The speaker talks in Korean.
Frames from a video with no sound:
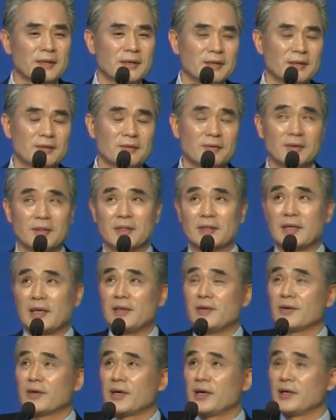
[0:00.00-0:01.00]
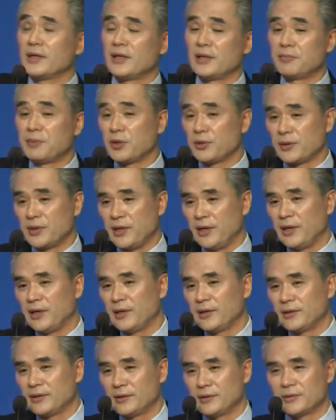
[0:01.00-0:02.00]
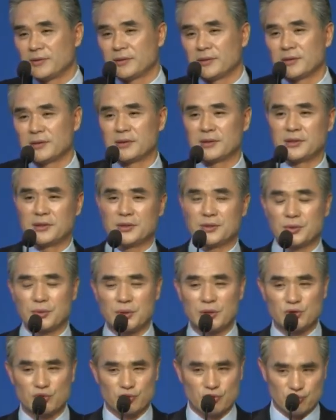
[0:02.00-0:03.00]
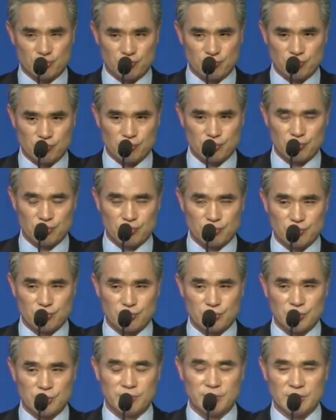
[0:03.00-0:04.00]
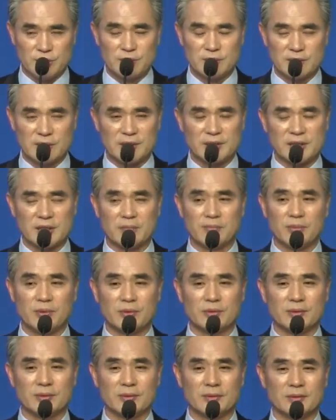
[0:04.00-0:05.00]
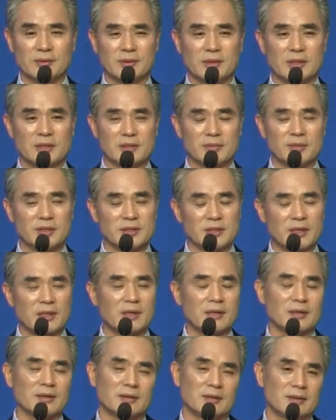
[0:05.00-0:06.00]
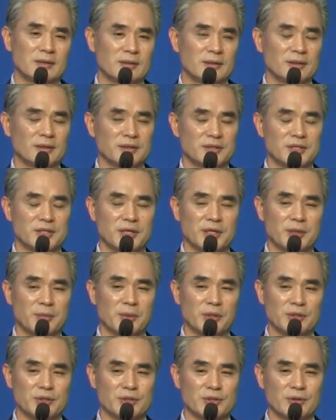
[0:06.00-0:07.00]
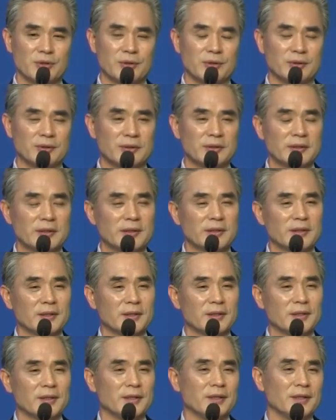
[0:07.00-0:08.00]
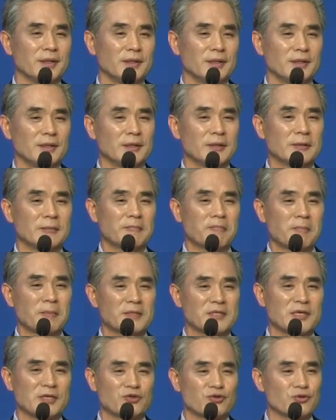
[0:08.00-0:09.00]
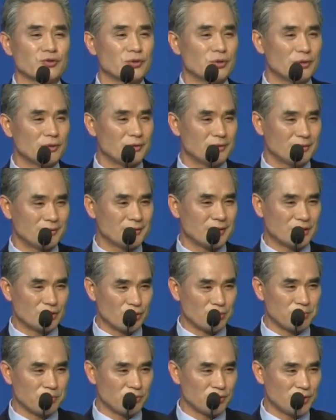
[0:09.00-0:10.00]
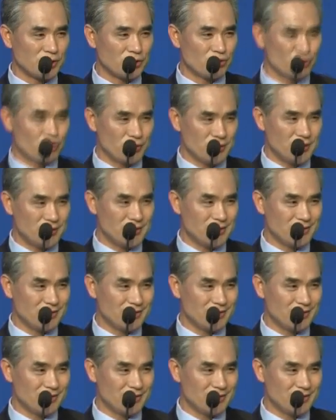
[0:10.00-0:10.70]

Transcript: 우리가 달려가야 될 표대 그리스도 예수님을 다시 한번 가슴에 잘 새기면서 이 사순절 다섯 번째 주일